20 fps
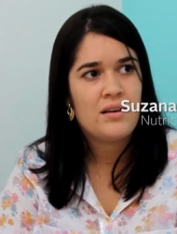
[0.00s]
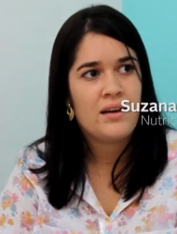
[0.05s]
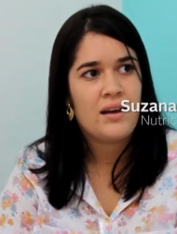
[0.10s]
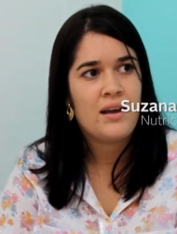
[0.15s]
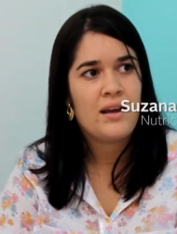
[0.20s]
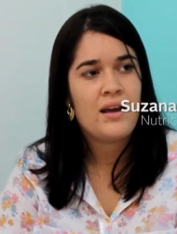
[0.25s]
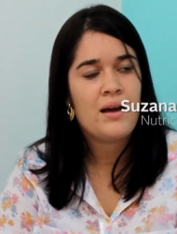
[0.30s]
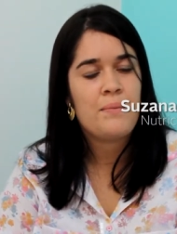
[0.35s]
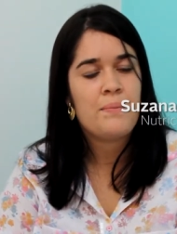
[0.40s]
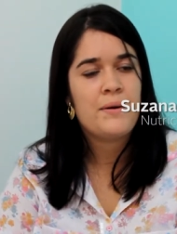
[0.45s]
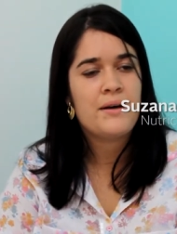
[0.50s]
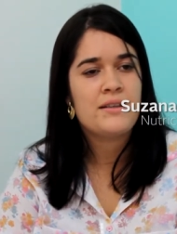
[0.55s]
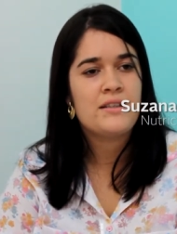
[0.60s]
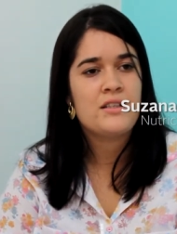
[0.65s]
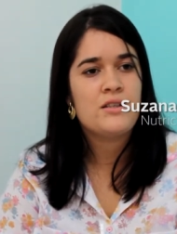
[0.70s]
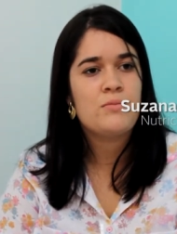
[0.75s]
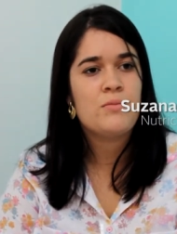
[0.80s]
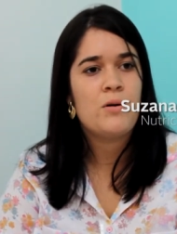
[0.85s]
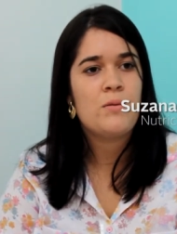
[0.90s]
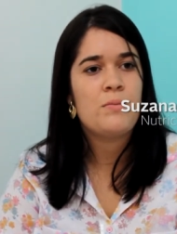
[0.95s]
Né? A
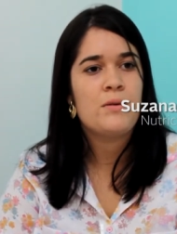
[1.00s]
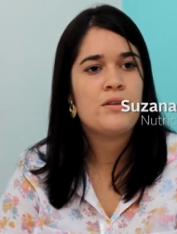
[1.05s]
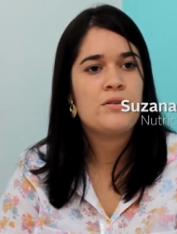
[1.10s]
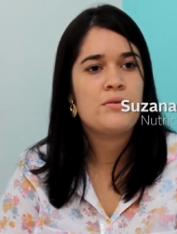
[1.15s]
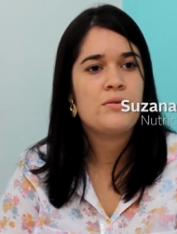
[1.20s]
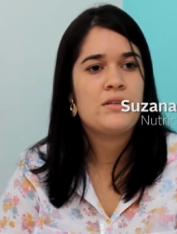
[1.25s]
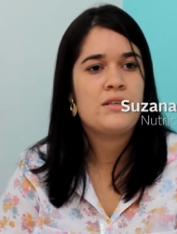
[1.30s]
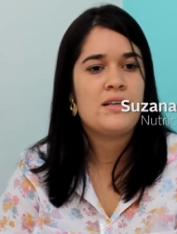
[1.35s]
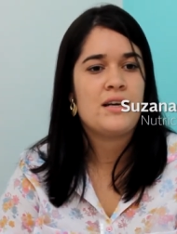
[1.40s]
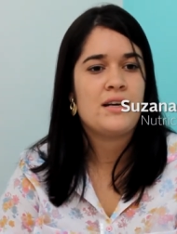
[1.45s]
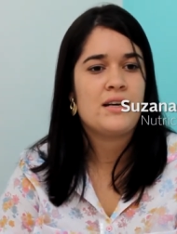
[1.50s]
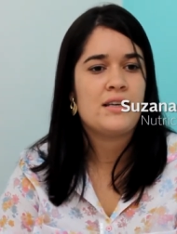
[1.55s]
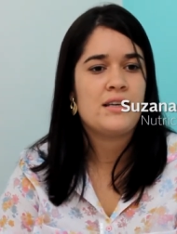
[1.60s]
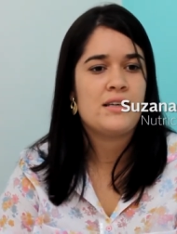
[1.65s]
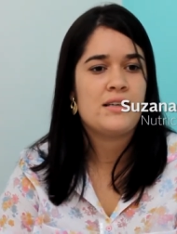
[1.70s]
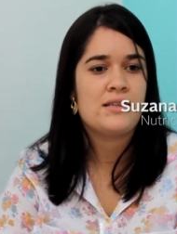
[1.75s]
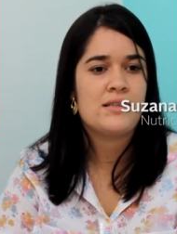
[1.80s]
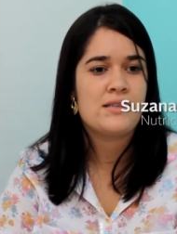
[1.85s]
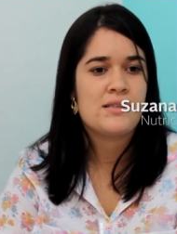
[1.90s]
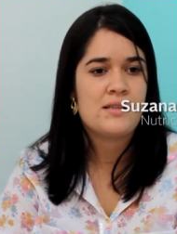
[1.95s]
partir do momento que a
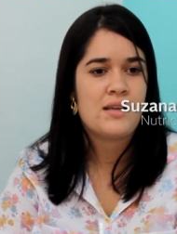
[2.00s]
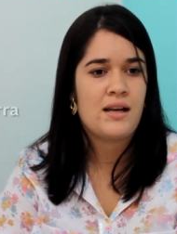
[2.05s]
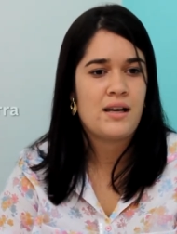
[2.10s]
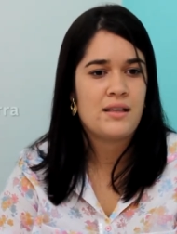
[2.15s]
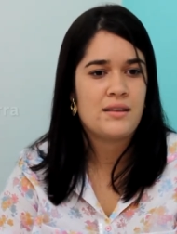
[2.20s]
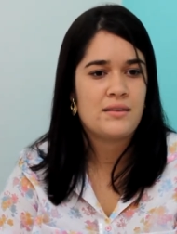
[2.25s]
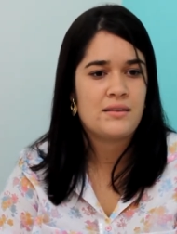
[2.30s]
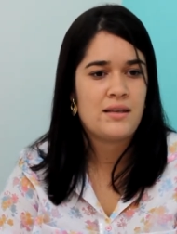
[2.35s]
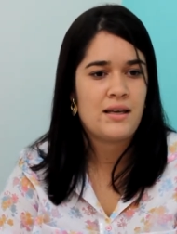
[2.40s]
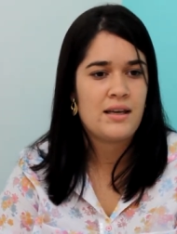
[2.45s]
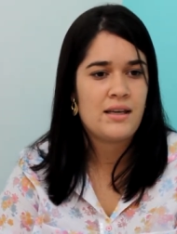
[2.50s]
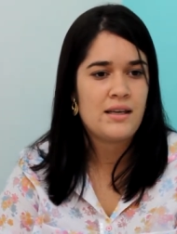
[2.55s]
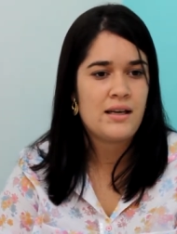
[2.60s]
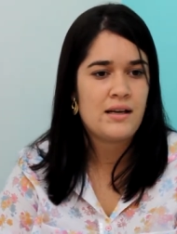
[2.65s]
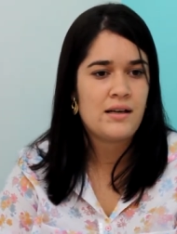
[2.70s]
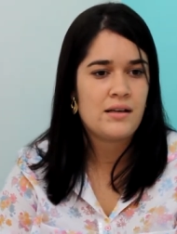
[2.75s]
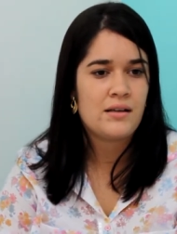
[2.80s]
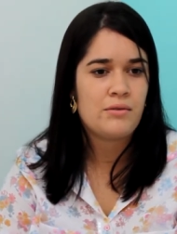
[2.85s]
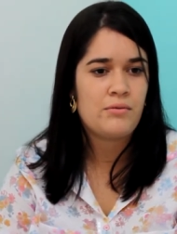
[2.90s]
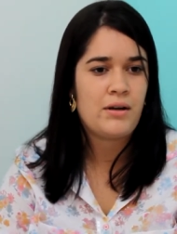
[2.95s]
criança ela tem
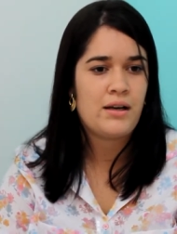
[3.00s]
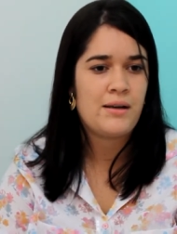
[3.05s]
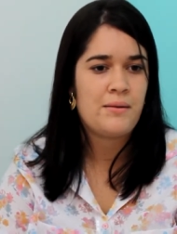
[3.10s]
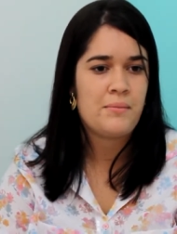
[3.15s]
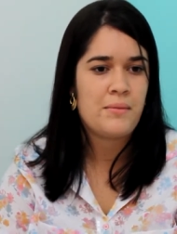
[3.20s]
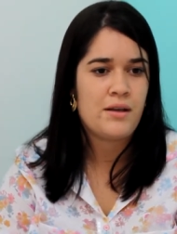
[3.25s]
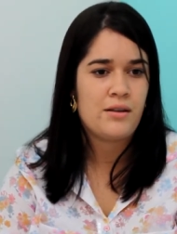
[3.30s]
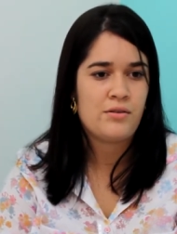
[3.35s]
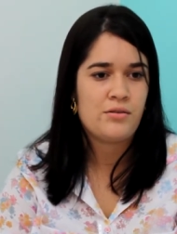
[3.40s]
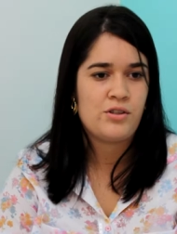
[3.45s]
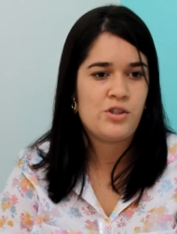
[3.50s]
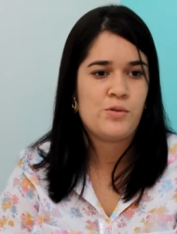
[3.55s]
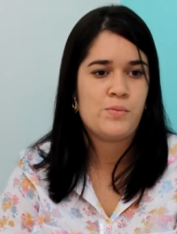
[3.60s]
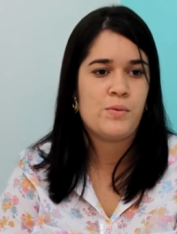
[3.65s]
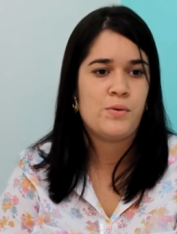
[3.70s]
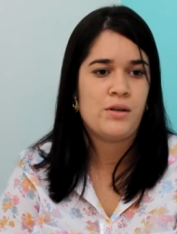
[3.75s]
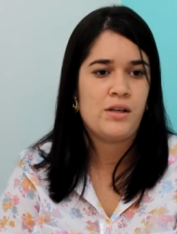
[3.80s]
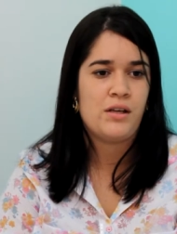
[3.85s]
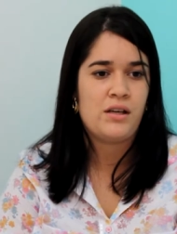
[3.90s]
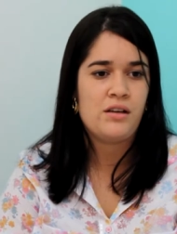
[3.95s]
o um alimento
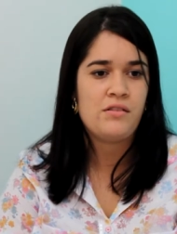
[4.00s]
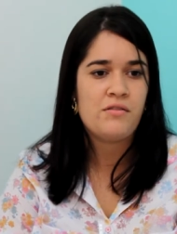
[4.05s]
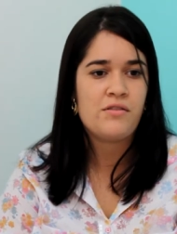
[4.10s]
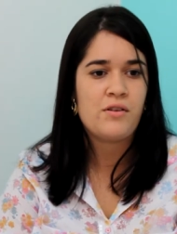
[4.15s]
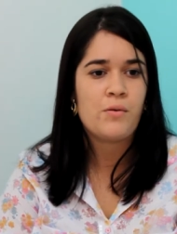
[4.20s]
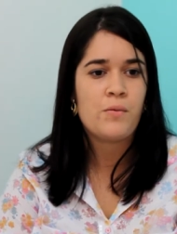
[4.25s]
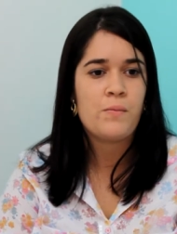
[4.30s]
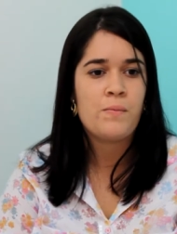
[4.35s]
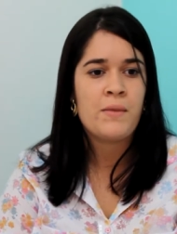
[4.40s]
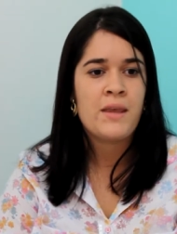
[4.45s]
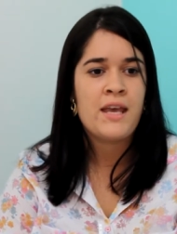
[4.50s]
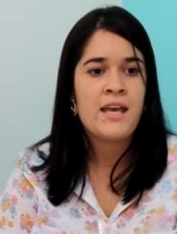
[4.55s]
disponível